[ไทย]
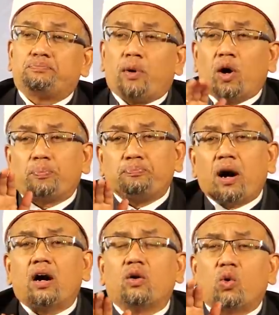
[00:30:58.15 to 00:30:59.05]
ปก
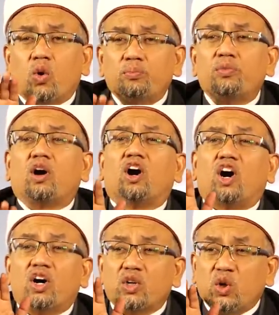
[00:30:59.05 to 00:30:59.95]
ป้องคุ้มครอ
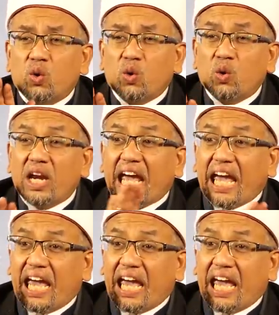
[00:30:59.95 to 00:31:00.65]
งดูแล